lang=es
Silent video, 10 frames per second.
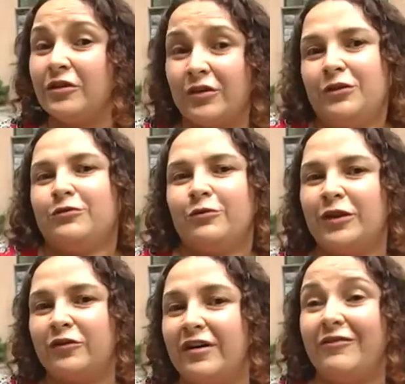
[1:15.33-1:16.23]
y tú
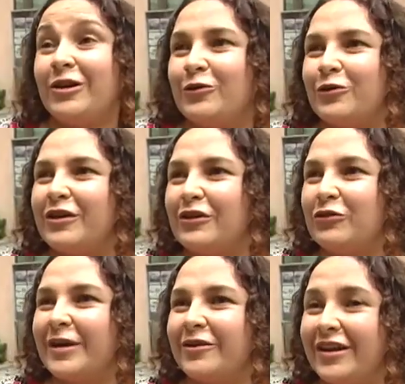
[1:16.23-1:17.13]
cuando vas a ver los clubes de
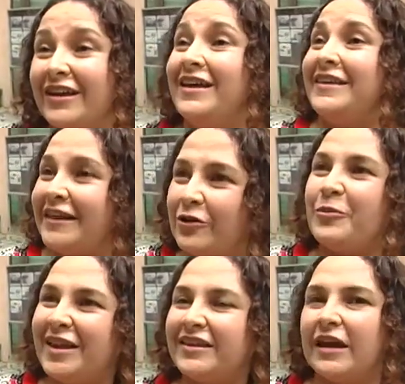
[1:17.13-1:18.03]
Alto mayores te lo
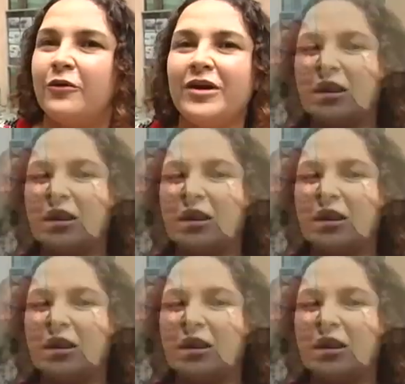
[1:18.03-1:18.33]
comentan, ¿no? Y